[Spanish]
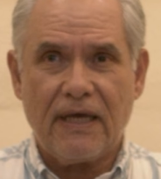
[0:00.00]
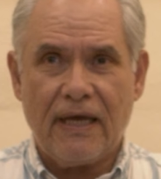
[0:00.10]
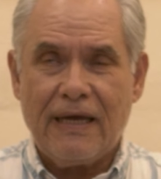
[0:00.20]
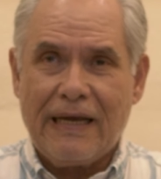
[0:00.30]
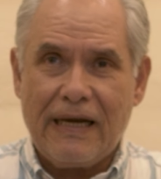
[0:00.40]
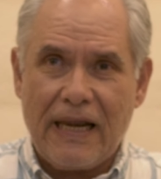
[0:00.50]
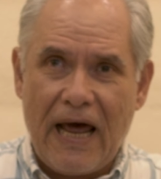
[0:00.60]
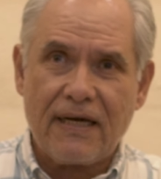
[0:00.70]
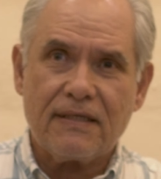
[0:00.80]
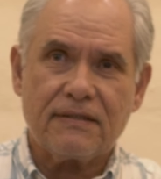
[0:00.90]
que
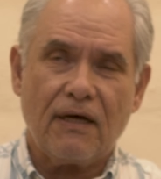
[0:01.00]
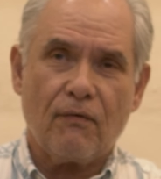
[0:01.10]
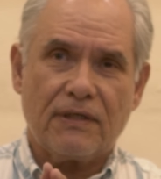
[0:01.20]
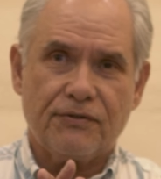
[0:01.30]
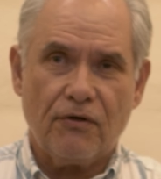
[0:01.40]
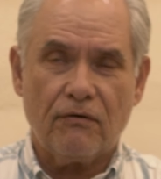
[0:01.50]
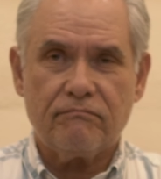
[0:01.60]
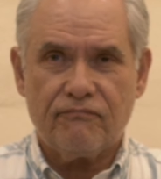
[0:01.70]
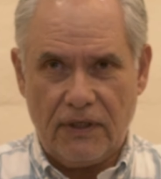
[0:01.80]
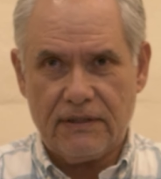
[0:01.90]
la
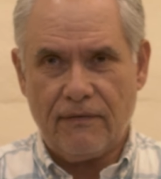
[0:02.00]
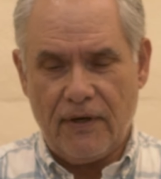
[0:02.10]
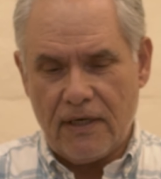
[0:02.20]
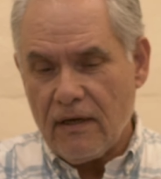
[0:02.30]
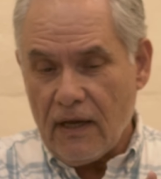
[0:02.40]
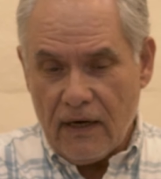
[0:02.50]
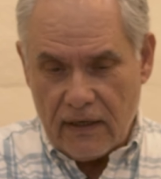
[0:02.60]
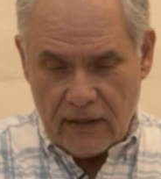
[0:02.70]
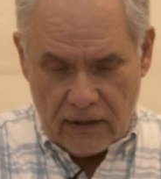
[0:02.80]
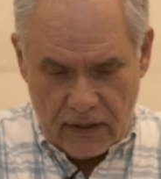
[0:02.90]
restauración, fíjese bien,
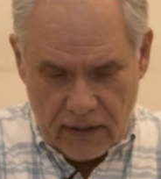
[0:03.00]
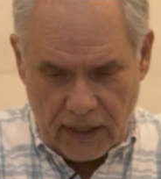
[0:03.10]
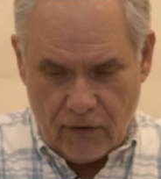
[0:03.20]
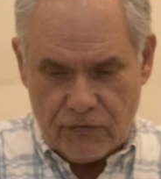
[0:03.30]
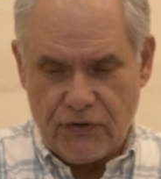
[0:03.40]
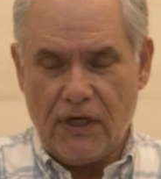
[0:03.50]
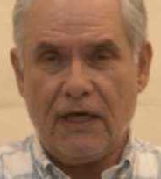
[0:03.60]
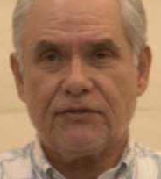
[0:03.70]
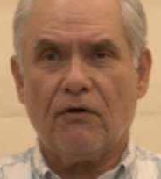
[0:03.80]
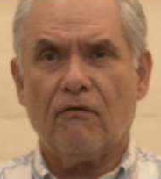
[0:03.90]

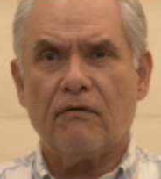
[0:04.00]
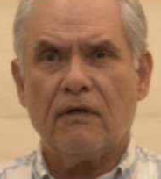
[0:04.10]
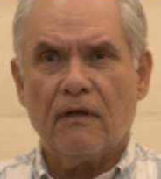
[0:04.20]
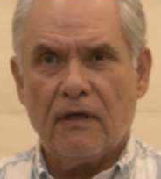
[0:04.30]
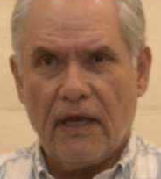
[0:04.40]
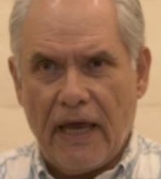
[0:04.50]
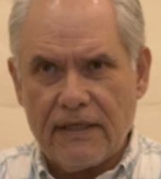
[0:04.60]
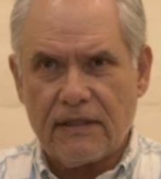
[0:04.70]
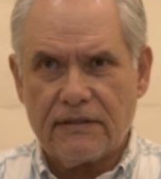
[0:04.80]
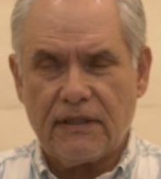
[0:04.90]
reconciliación
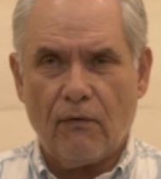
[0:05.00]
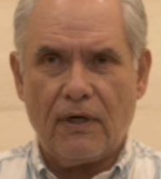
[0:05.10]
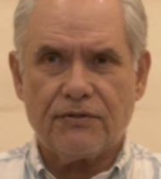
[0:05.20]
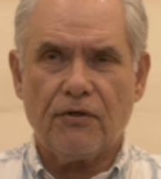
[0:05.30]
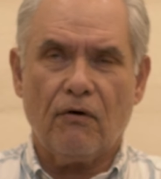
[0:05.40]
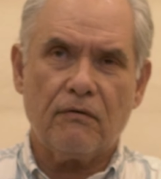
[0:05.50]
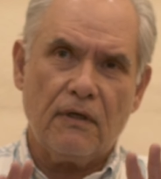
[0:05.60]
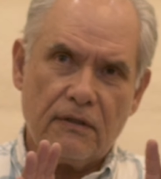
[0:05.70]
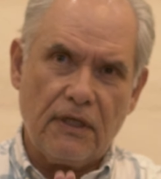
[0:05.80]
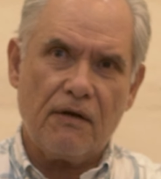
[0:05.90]
es restauración
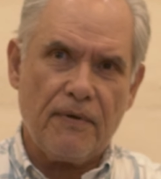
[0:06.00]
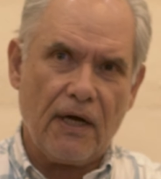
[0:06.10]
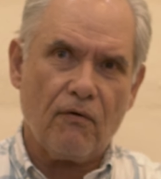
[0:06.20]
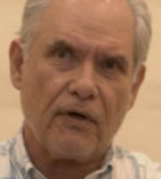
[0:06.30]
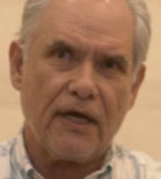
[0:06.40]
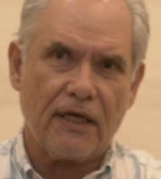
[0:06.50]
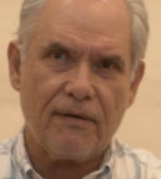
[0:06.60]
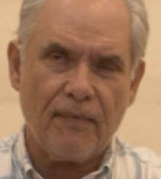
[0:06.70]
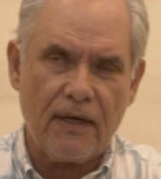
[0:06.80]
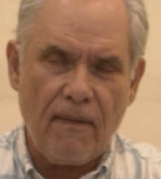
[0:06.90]
del viejo
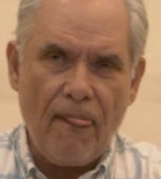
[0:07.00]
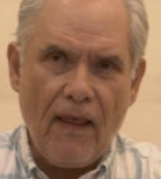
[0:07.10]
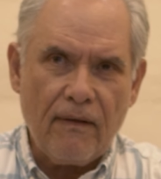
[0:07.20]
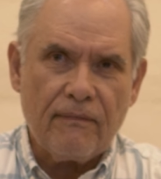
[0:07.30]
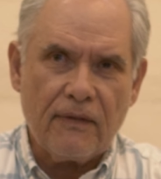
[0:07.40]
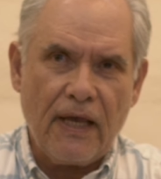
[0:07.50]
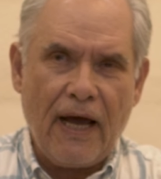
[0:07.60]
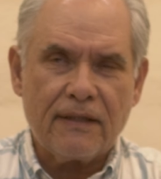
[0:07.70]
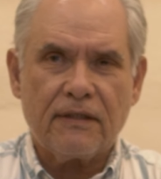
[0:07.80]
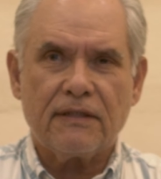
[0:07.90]
régimen de
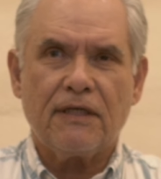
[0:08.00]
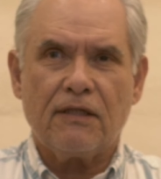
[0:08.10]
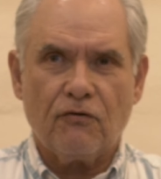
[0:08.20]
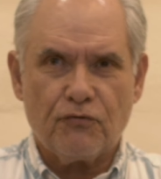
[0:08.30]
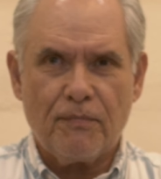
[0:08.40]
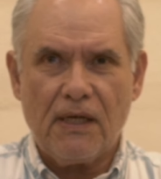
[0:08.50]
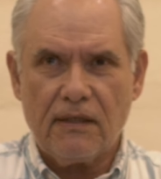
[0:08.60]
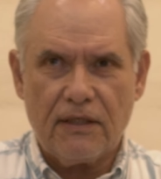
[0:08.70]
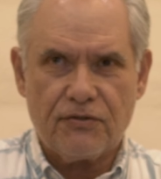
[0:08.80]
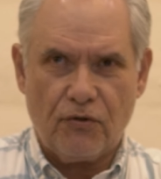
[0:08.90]
antes del
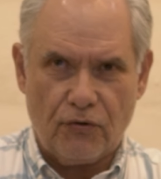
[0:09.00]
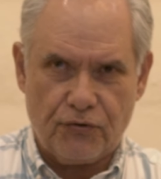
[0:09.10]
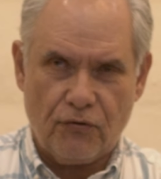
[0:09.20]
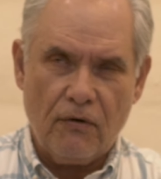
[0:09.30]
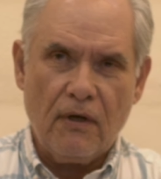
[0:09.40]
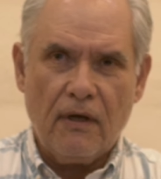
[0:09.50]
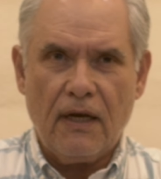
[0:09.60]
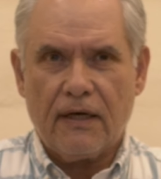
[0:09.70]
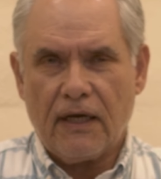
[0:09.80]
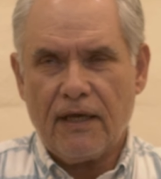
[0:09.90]
2018,
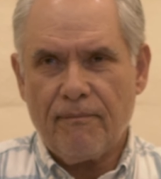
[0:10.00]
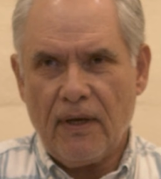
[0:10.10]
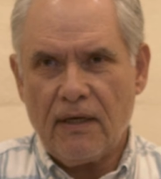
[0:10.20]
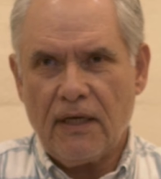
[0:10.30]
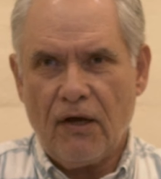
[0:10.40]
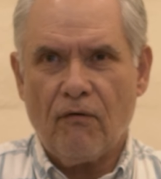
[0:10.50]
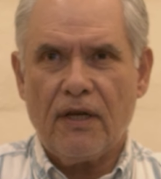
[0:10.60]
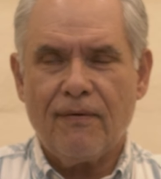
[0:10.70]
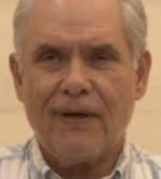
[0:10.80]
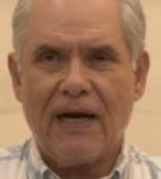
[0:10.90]
el régimen
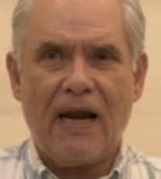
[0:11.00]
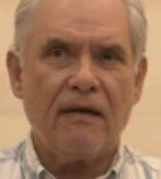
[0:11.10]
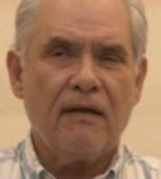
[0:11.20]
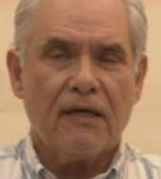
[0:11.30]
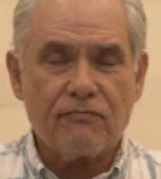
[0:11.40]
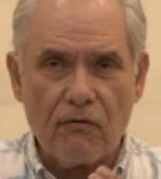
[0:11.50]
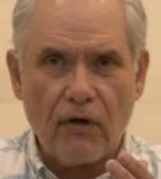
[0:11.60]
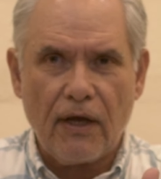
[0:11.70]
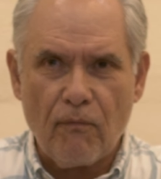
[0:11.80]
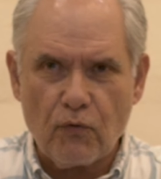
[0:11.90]
neoliberal. Eso es
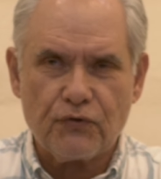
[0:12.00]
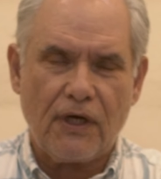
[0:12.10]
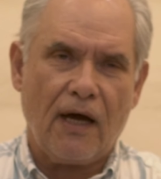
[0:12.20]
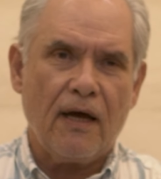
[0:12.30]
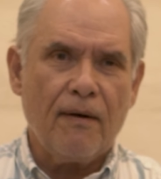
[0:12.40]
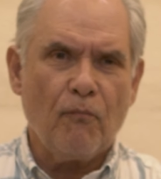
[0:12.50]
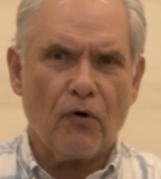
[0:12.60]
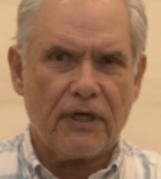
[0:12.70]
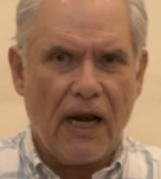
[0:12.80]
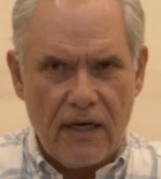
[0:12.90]
lo que busca
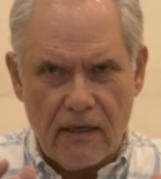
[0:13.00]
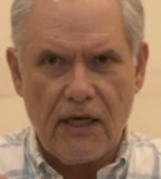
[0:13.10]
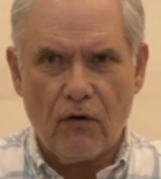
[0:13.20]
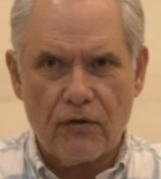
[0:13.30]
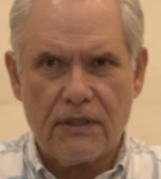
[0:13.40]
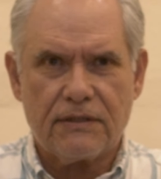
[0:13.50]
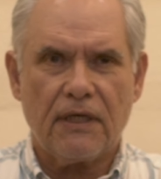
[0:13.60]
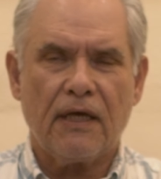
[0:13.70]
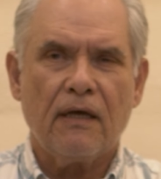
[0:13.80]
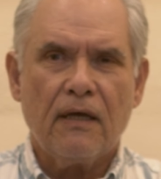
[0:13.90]
Monreal y lo
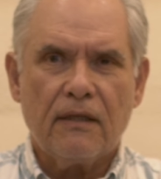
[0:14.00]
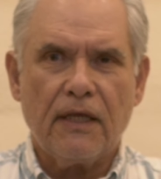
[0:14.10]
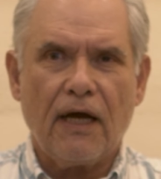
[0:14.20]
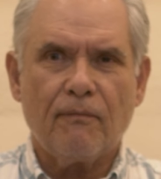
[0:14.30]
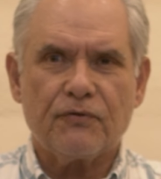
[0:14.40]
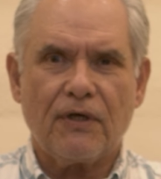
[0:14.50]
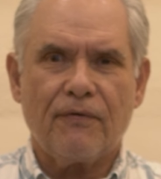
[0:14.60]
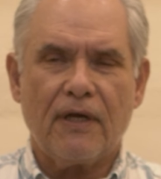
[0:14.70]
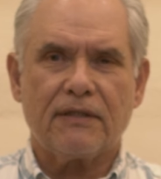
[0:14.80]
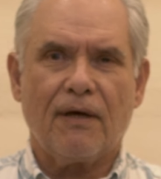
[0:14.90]
dice digamos
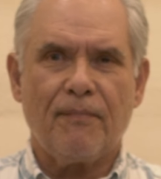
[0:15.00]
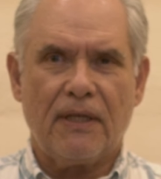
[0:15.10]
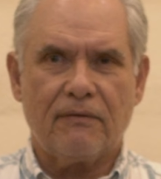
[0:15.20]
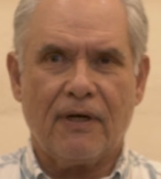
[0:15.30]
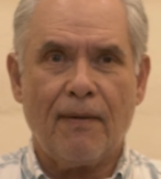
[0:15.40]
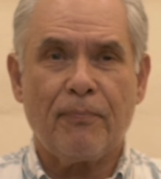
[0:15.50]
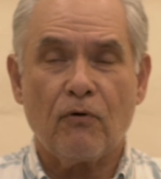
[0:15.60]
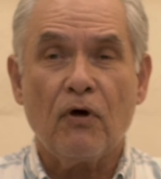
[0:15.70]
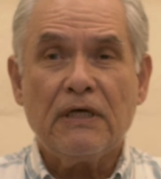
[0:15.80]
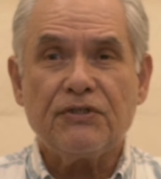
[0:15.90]
abiertamente, ¿verdad?
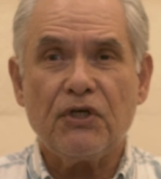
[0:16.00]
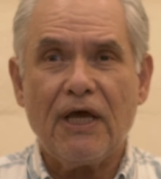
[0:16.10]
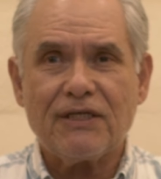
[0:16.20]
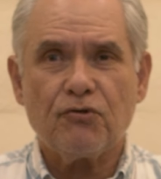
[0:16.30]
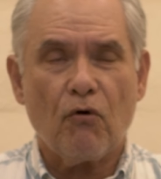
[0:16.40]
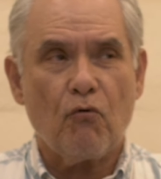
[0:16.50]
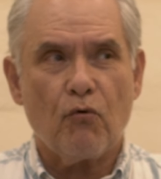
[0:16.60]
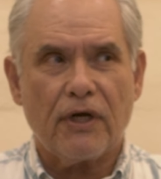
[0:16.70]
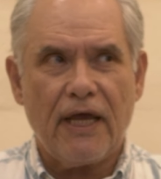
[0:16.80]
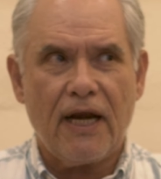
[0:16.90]
Pero si eso
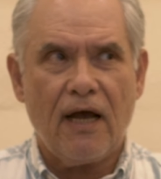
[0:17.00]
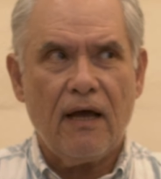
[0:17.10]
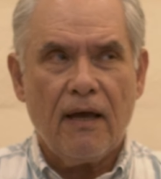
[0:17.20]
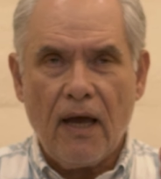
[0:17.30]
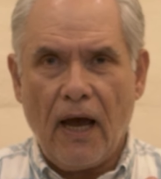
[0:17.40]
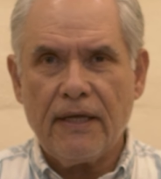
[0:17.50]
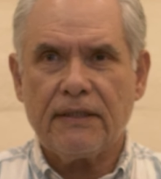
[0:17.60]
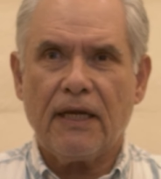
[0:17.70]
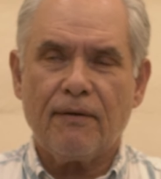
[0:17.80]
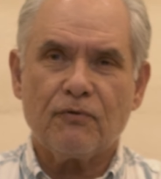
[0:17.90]
ocurriera, ahí
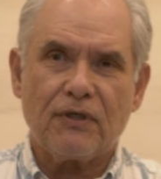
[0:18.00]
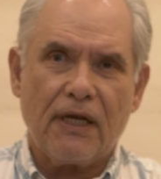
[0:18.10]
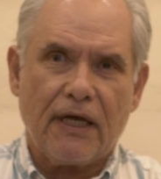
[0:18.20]
tenemos el